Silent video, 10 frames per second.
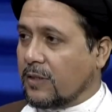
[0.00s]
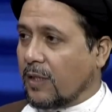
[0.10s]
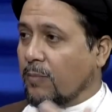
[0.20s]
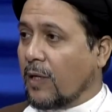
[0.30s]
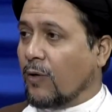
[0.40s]
एच
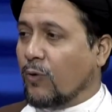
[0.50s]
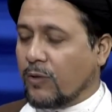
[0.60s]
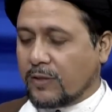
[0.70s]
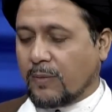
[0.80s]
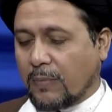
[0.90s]
के
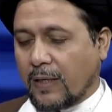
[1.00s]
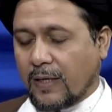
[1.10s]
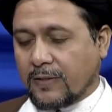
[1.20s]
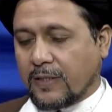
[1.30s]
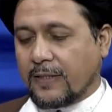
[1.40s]
बेंगलोर ये सब
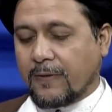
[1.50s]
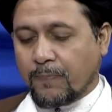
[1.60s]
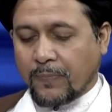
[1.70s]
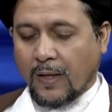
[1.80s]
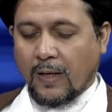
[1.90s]
बनाना चाहिए
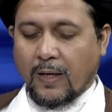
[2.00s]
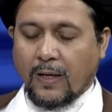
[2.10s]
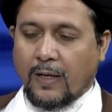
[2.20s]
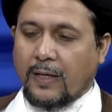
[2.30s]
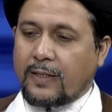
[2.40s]

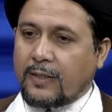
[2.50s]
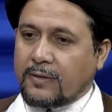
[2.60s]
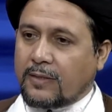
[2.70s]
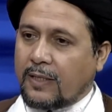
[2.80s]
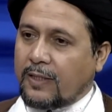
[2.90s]
लेकिन
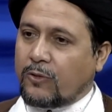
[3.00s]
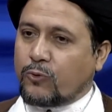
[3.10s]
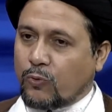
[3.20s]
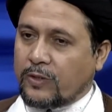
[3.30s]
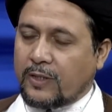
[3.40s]
इंसान ये
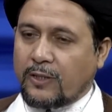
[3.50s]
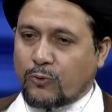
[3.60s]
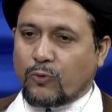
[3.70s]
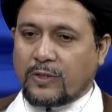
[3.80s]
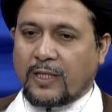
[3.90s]
नहीं
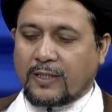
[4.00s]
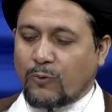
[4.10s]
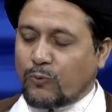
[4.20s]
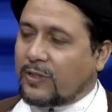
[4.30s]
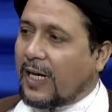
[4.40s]
सोच रहा है
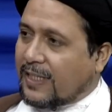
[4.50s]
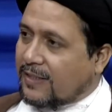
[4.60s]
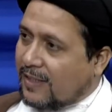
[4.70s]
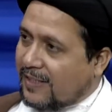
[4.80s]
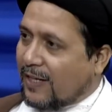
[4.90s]
कि उसके अंदर